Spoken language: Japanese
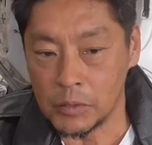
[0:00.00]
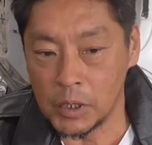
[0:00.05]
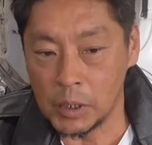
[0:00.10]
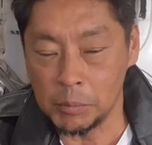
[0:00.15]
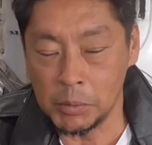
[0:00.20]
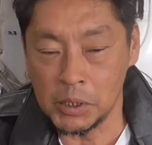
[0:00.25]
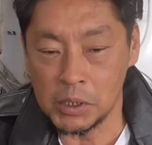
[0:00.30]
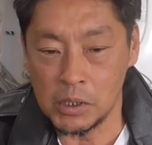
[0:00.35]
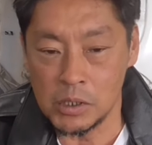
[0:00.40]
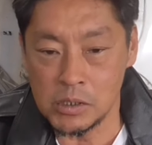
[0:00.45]

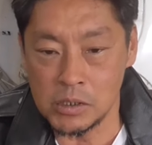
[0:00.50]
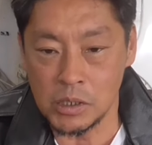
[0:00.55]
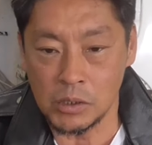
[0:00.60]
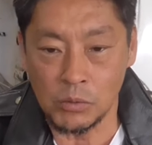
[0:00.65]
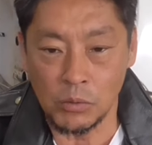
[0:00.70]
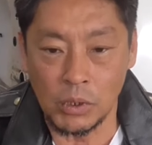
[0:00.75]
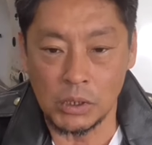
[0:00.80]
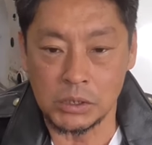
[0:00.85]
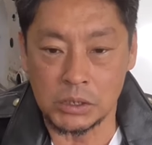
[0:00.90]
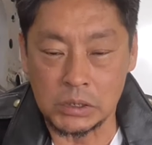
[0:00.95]
やっぱ捻挫
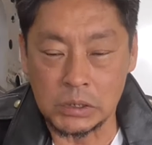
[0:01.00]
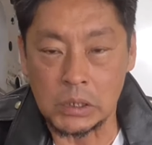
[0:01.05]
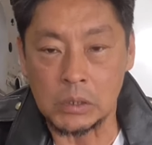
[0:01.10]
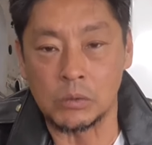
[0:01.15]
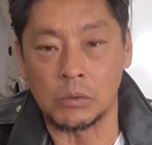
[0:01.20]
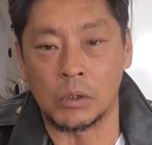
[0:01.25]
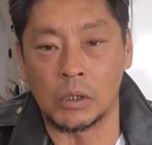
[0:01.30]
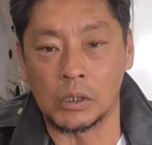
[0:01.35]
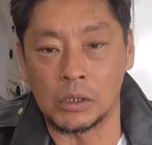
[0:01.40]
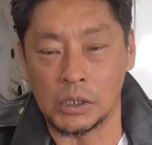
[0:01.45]
とかして
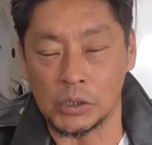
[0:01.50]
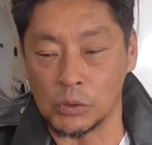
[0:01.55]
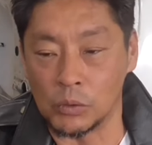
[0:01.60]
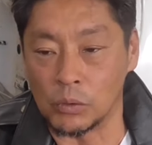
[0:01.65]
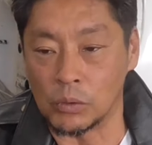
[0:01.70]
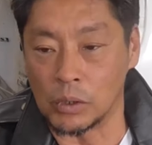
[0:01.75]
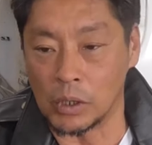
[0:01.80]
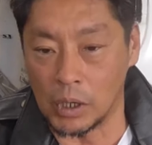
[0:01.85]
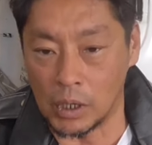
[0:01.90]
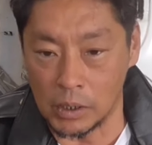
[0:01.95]
んのかな
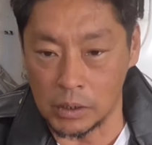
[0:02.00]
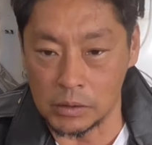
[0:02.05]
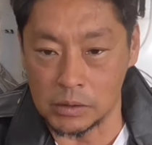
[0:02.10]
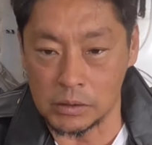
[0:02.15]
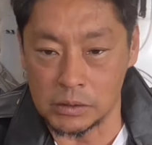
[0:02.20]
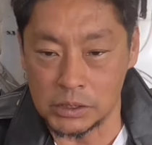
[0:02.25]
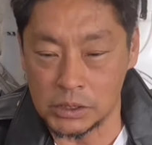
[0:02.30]
どっか